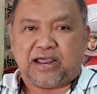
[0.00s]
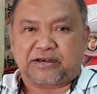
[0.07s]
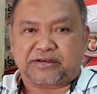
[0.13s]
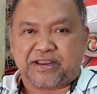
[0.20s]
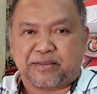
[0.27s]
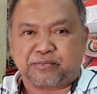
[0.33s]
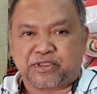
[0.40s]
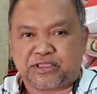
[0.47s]
เต
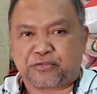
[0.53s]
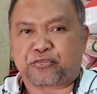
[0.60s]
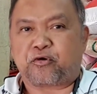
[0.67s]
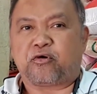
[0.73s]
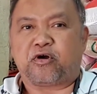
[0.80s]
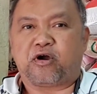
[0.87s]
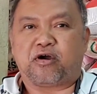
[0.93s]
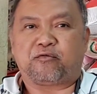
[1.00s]
รียมที่จะ
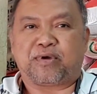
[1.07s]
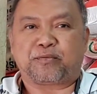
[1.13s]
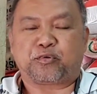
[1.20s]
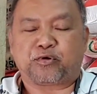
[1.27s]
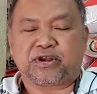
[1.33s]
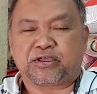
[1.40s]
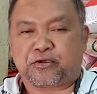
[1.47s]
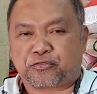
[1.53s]
ส่งออกวันพ
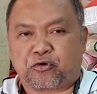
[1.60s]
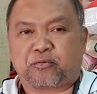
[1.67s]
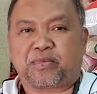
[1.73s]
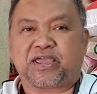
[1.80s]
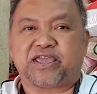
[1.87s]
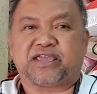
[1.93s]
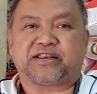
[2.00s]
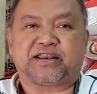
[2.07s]
รุ่งนี้ก็ส่งไป
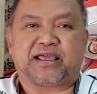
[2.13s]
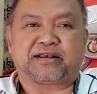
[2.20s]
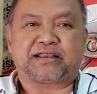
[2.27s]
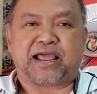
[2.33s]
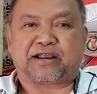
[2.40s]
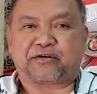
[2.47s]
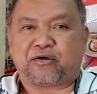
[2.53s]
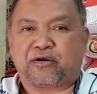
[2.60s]
อีกนะ
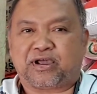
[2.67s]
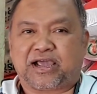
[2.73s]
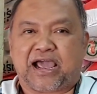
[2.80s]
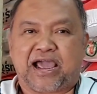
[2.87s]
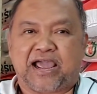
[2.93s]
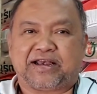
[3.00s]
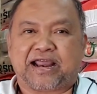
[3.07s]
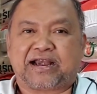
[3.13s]
ทางน้อง
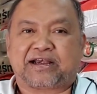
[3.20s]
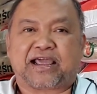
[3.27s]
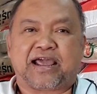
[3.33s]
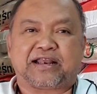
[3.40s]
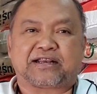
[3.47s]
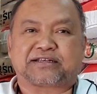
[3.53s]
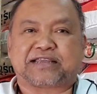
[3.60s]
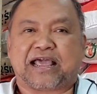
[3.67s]
คายร้านค้า
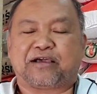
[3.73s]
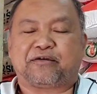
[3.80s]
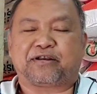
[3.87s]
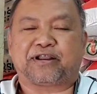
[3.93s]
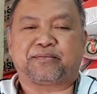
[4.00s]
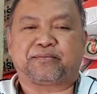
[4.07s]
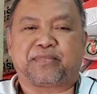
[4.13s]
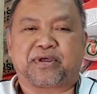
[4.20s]
ต่างๆ ก็
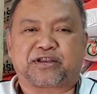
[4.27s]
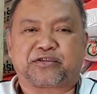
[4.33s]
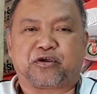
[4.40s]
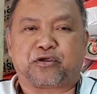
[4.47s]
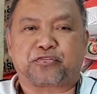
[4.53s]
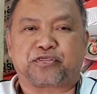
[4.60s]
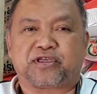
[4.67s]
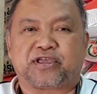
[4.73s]
เริ่มมาทย
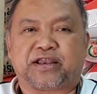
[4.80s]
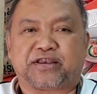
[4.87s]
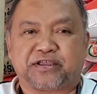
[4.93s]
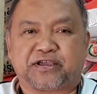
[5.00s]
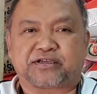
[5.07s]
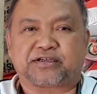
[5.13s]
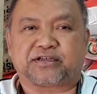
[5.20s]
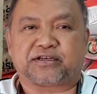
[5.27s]
อยซื้อกันเย
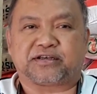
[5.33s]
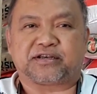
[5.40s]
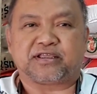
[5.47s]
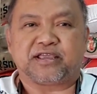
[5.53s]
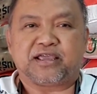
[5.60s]
อะขึ้นค